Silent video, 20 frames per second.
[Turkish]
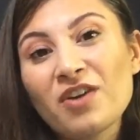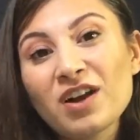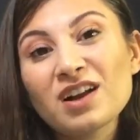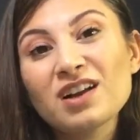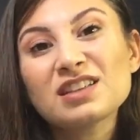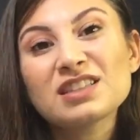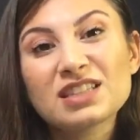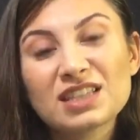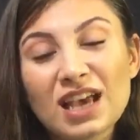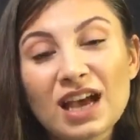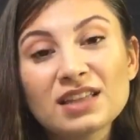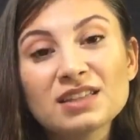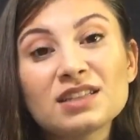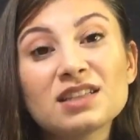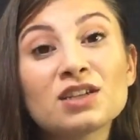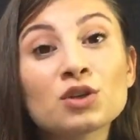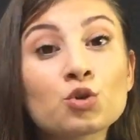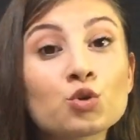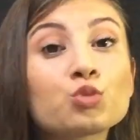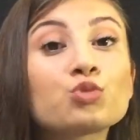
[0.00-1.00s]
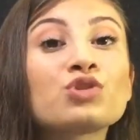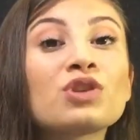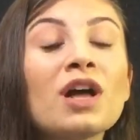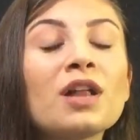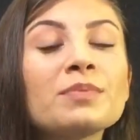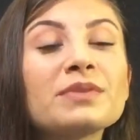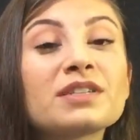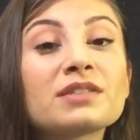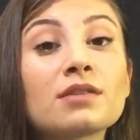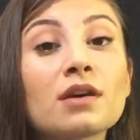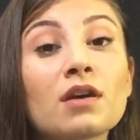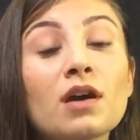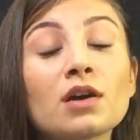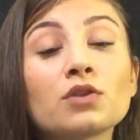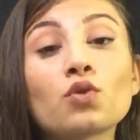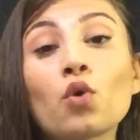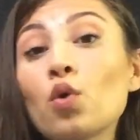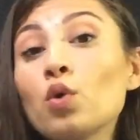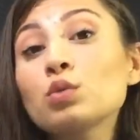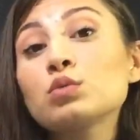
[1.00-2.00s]
Fakat kendileri kutsal bir
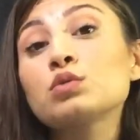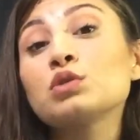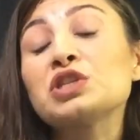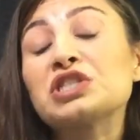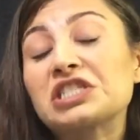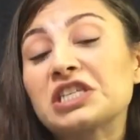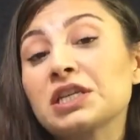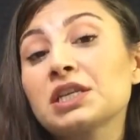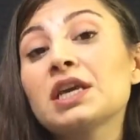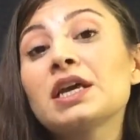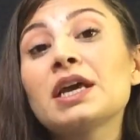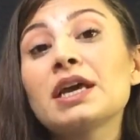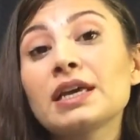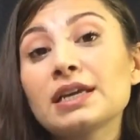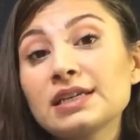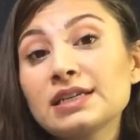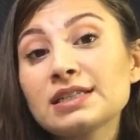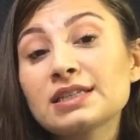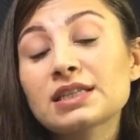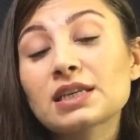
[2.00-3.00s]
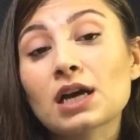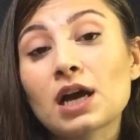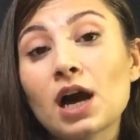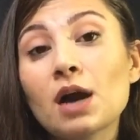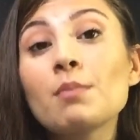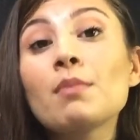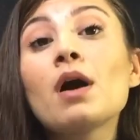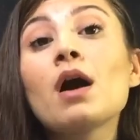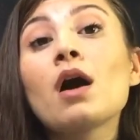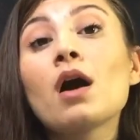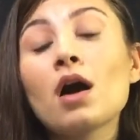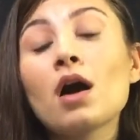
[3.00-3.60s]
sarayda olduğu için intikam